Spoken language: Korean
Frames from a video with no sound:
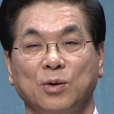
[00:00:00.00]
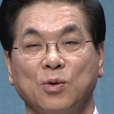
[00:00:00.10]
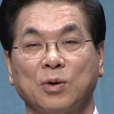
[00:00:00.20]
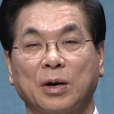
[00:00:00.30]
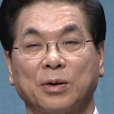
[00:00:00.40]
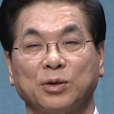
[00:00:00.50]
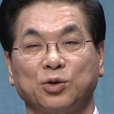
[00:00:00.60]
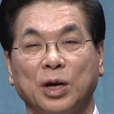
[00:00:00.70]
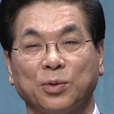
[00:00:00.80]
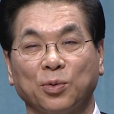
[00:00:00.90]
용하는
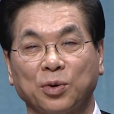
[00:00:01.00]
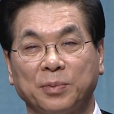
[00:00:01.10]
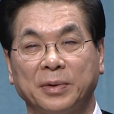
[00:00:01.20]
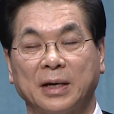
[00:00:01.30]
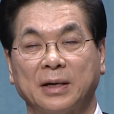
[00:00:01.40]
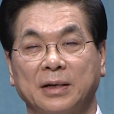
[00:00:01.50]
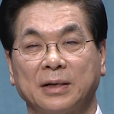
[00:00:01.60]
쇠도 녹입니다.